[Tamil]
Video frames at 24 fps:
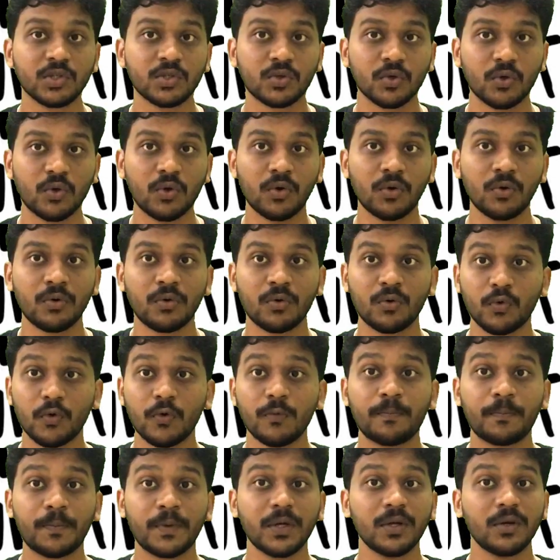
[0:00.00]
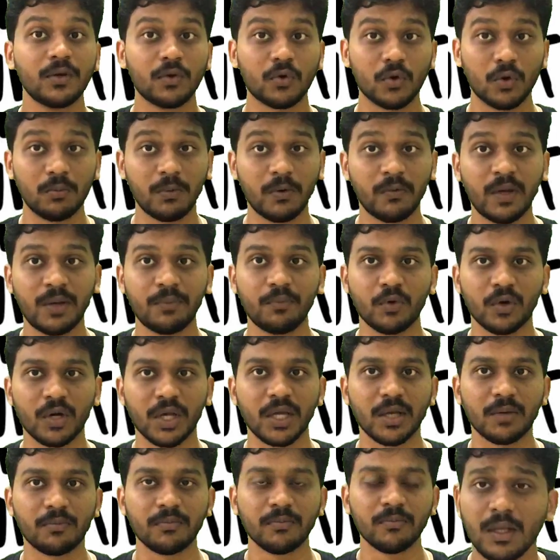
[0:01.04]
ஸோ உப்பு ரொம்பவே
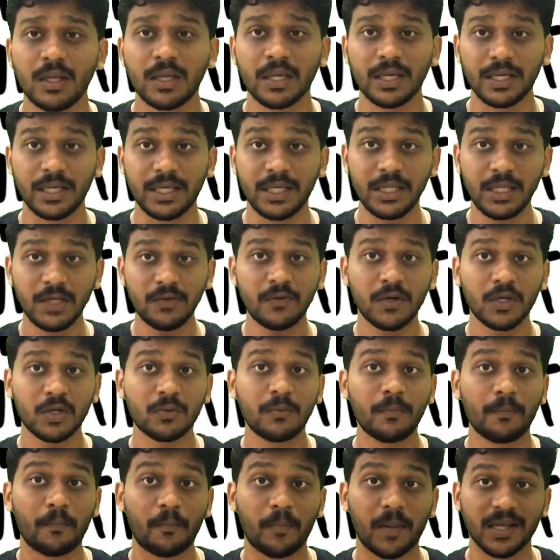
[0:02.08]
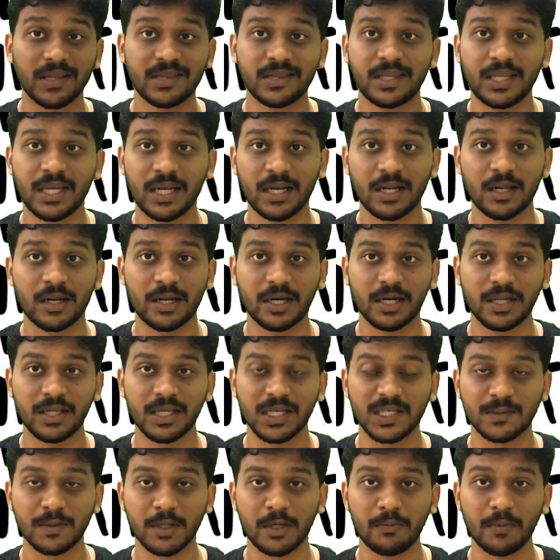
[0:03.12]
முக்கியம் இது வெறும் பத்தே நாள் நடந்த
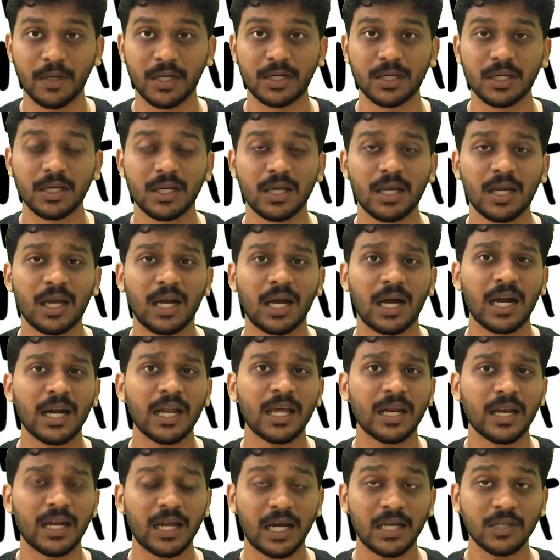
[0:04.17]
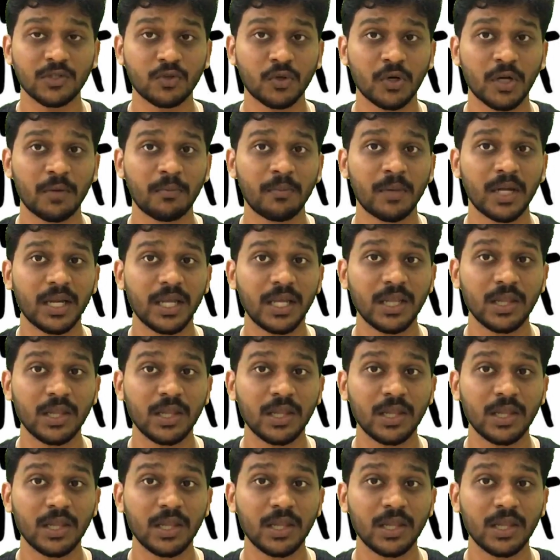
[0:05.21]
எக்ஸ்பெரிமெண்ட் ஆனால் நான் சொன்ன மாதிரி